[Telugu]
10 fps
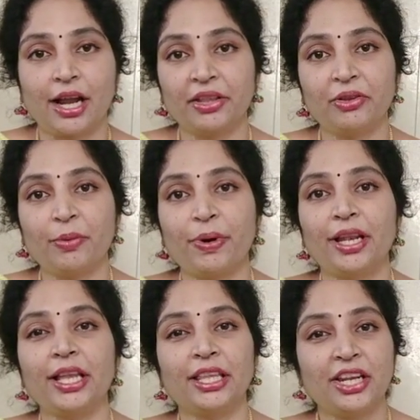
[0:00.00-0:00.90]

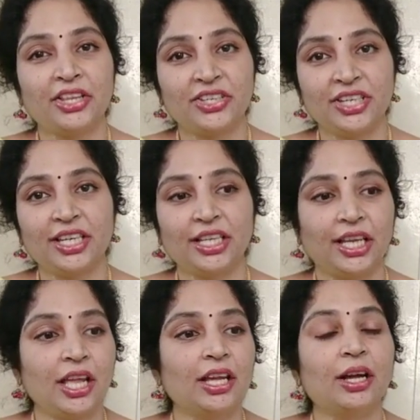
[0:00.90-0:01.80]
ఆడుతున్నప్పుడైనా ఏదైనా చిన్నది
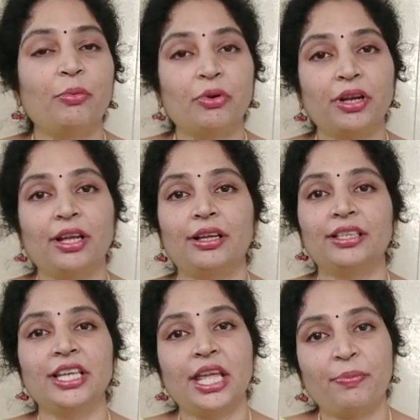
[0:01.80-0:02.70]
గబుక్కున
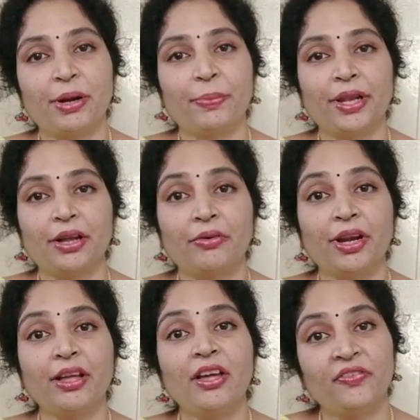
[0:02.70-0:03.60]
జారి పడిపోయినా
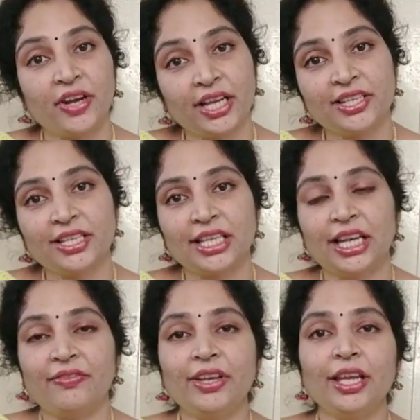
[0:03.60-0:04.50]
కూడా ఫ్రాక్చర్స్
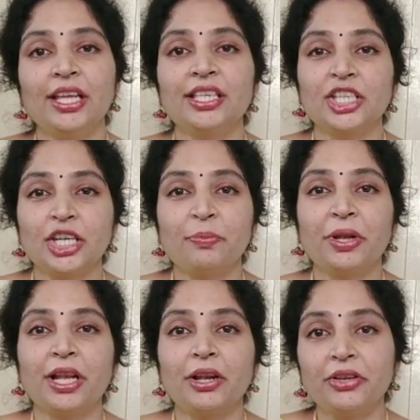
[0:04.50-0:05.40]
అనేవి చిన్న
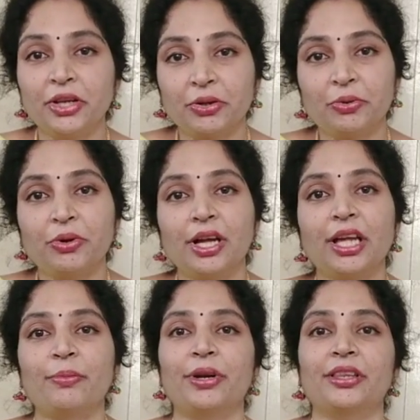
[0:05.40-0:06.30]
పిల్లల్లో ఎక్కువగా
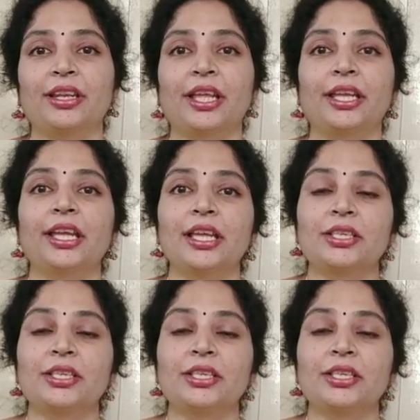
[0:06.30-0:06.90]
కనబడుతున్నాయి